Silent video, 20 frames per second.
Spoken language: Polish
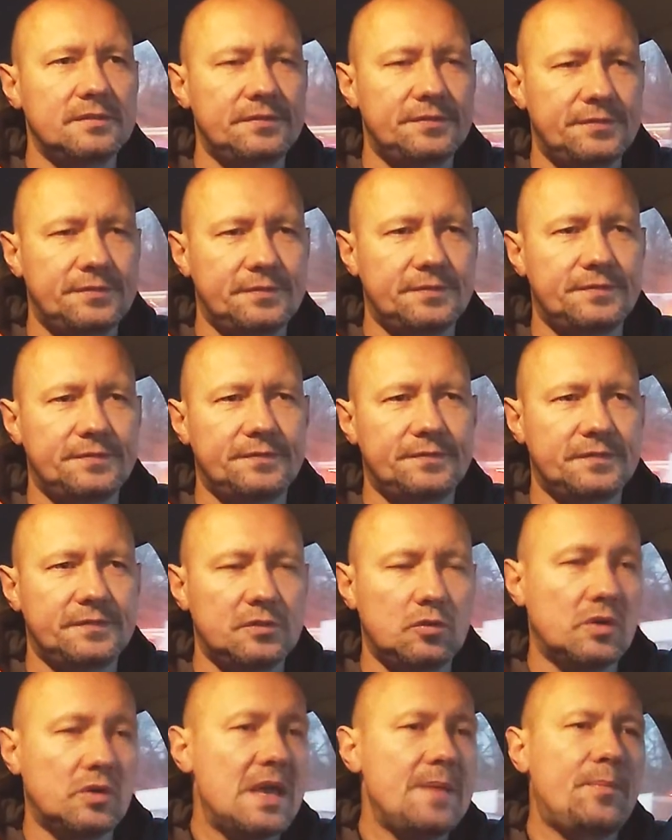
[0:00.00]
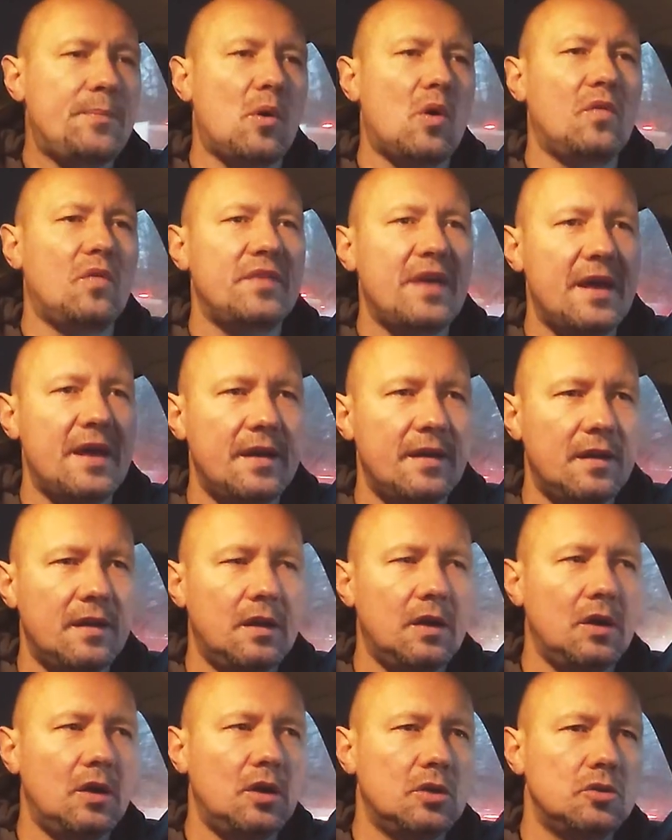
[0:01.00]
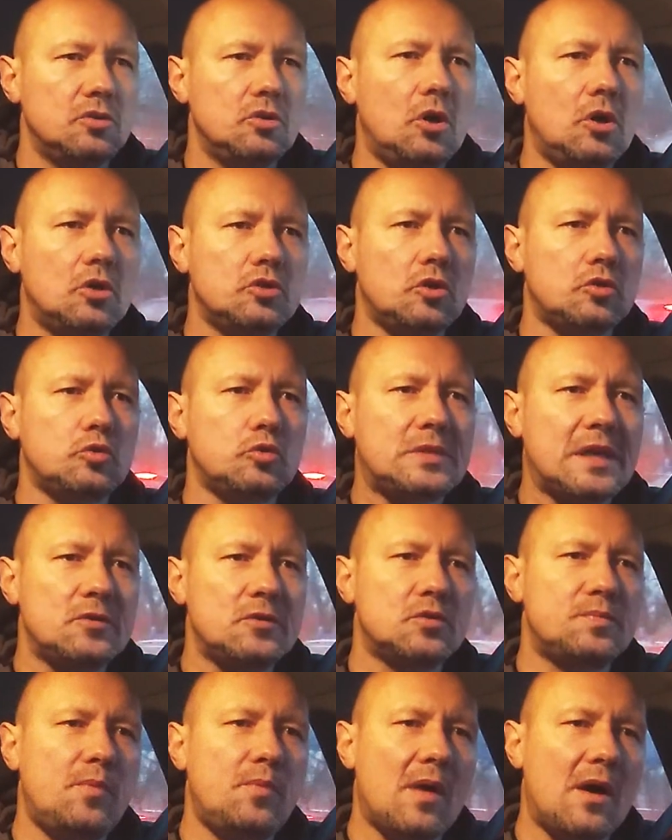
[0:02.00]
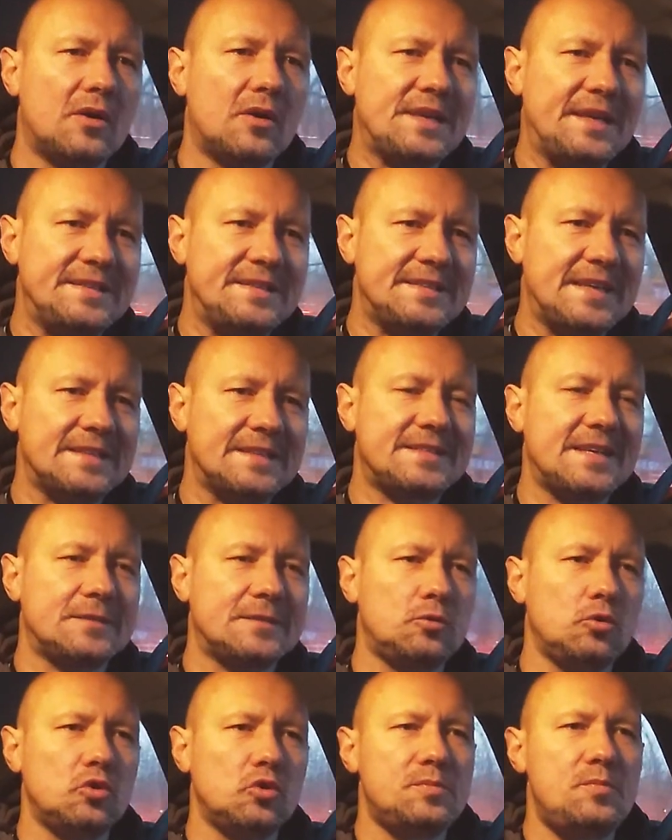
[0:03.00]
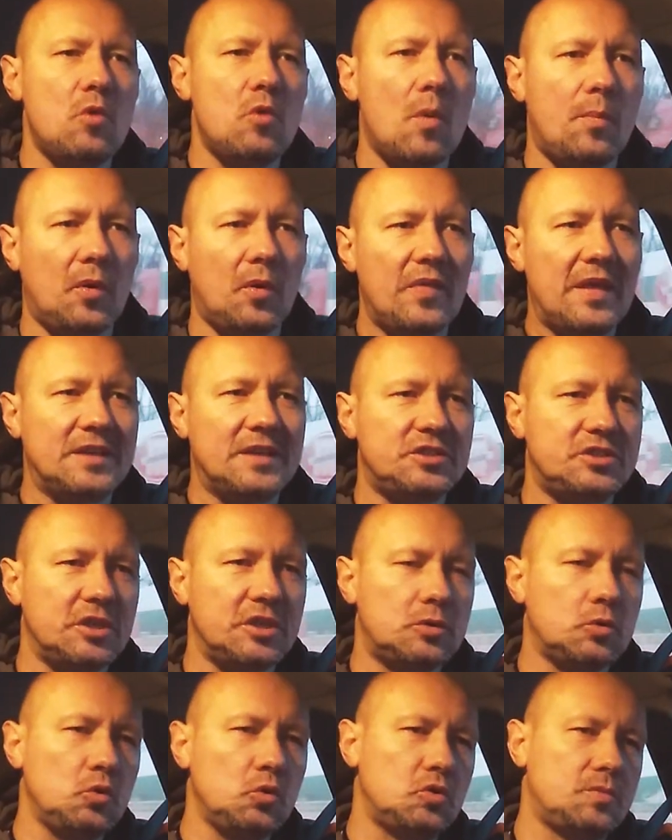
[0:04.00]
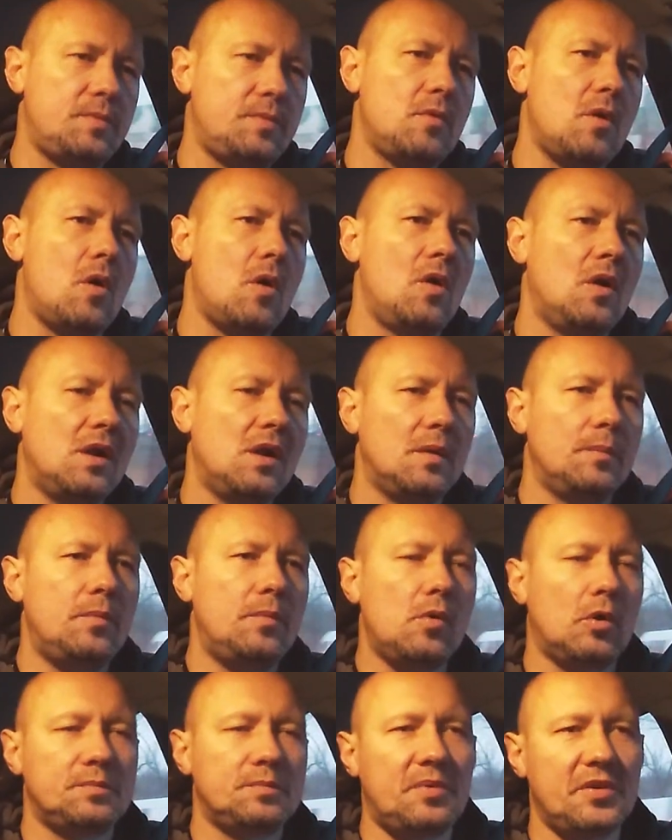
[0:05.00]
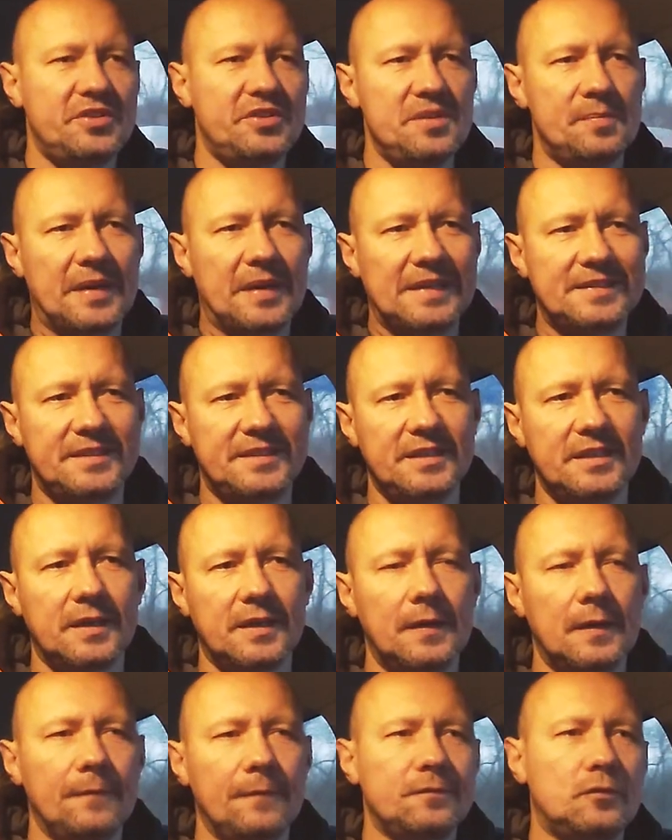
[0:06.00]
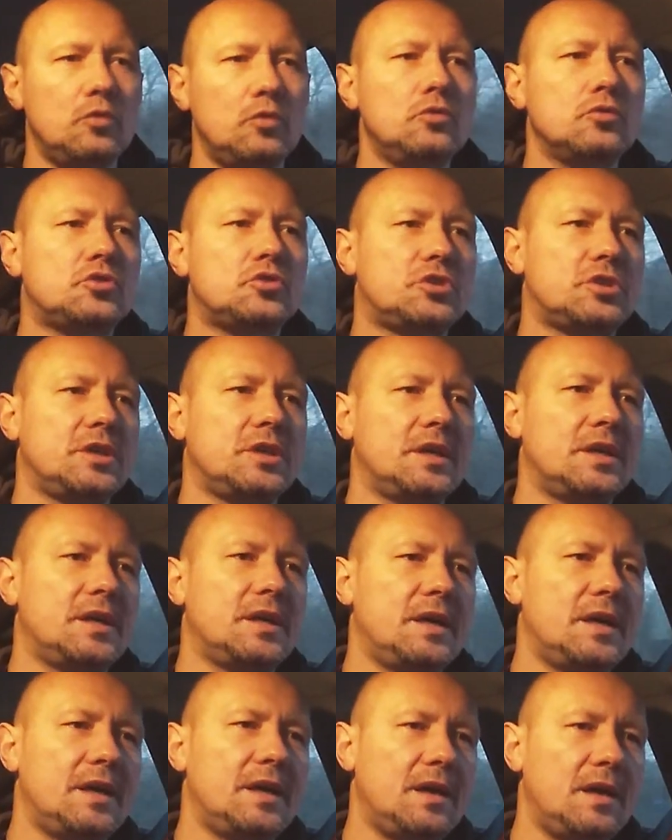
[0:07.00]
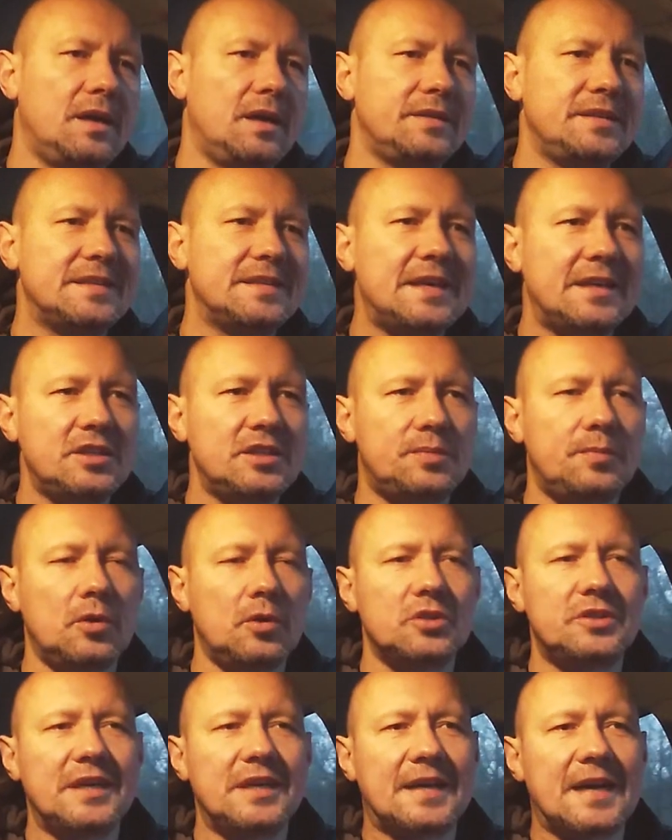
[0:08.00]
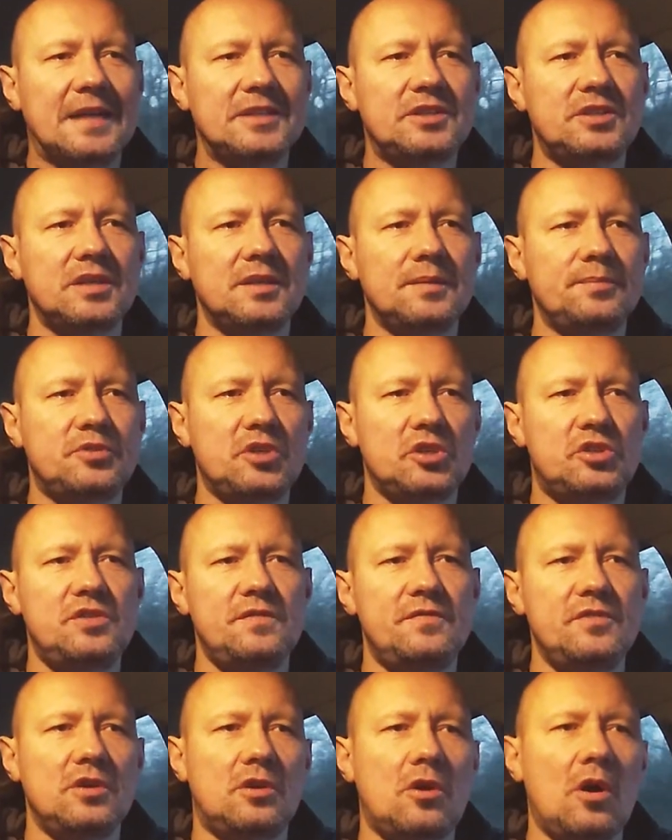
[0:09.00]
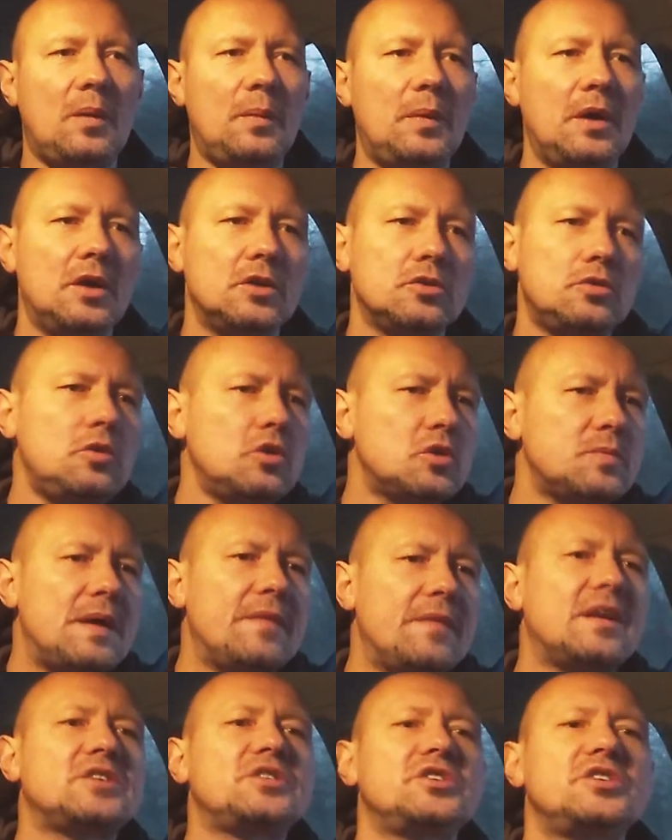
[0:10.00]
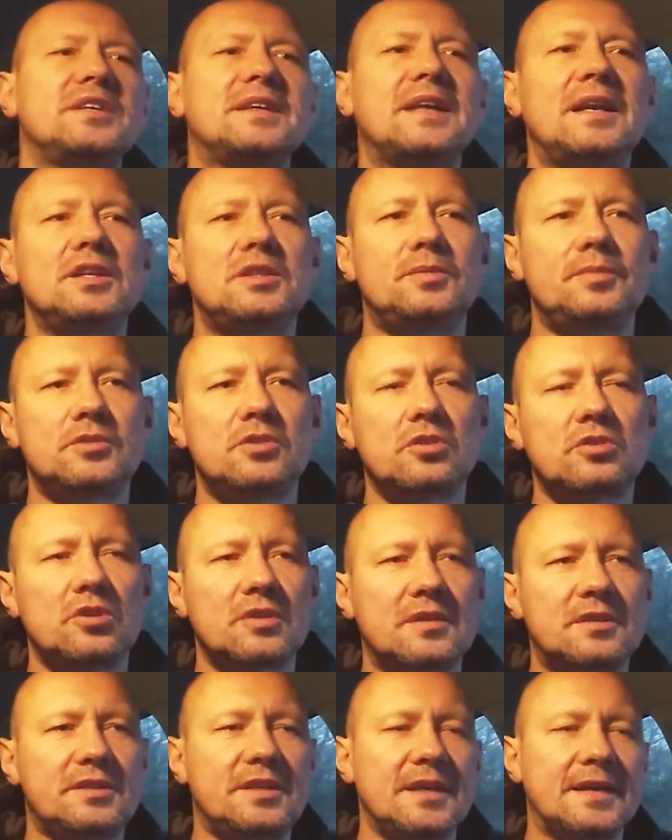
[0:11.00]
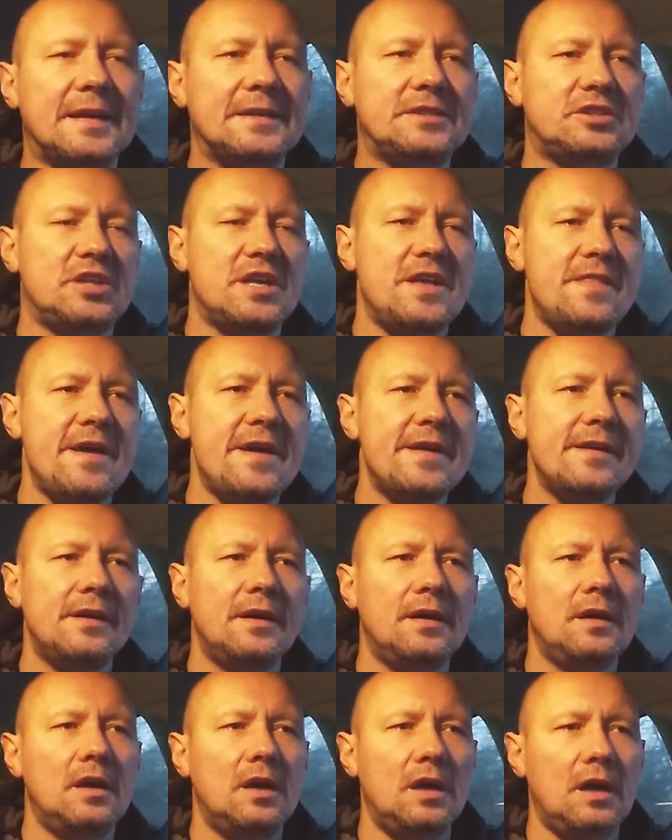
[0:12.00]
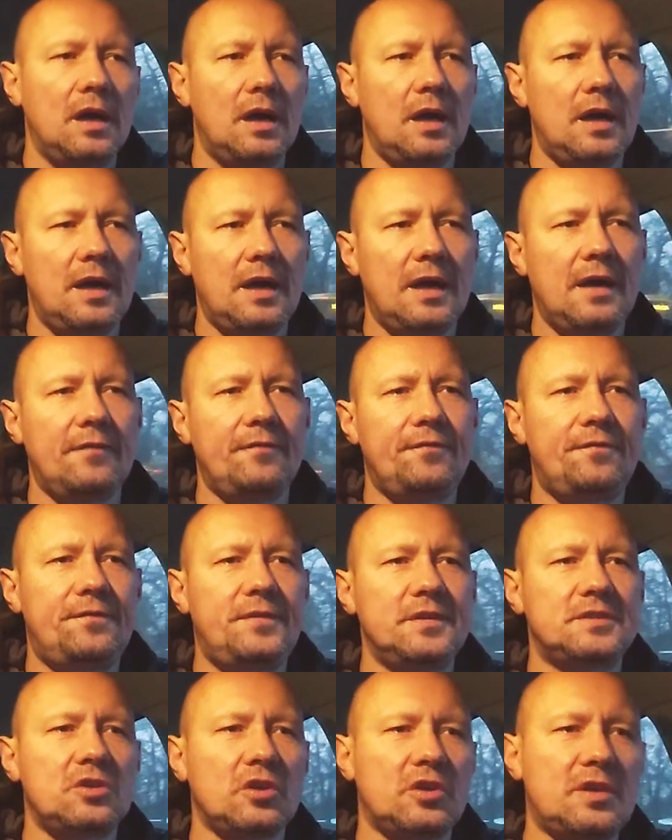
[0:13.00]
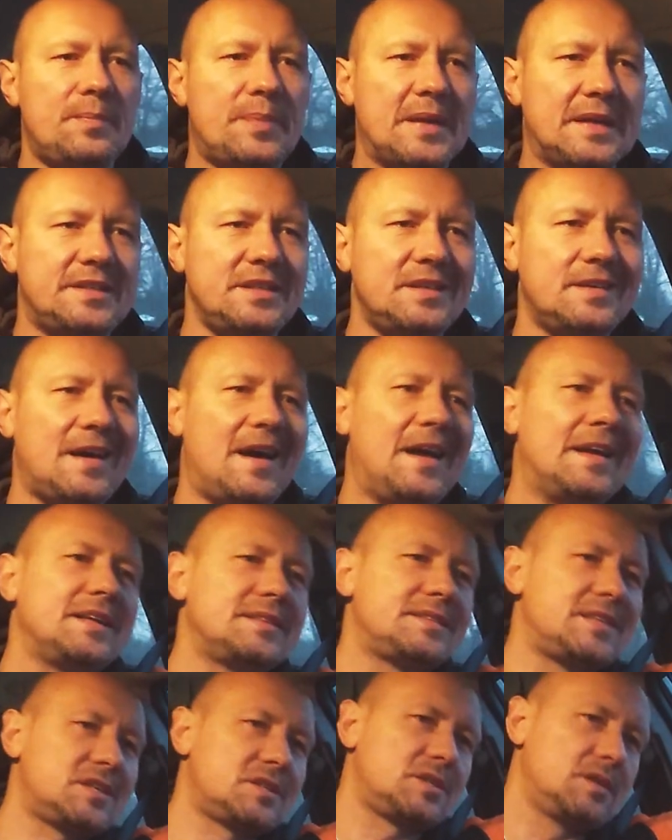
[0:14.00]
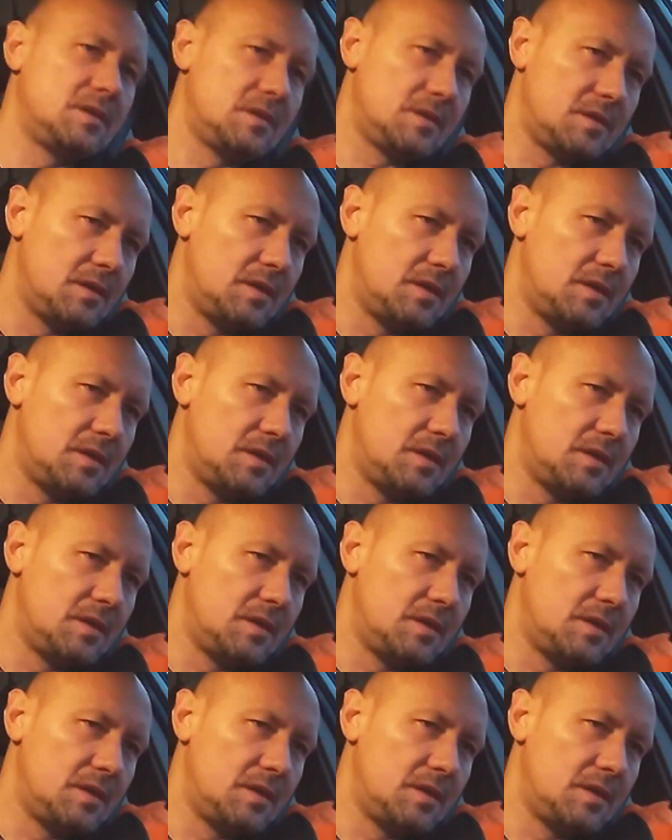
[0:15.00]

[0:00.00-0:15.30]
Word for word: w drugiej połowie, no to tutaj już była organizacja, tu już było podejście, tu już było, był odpowiedni pressing, tu już e, nie daliśmy oddychać e, przeciwnikom, tu już mam wrażenie graliśmy to, co chce grać trener, e, wysoki pressing, ale też,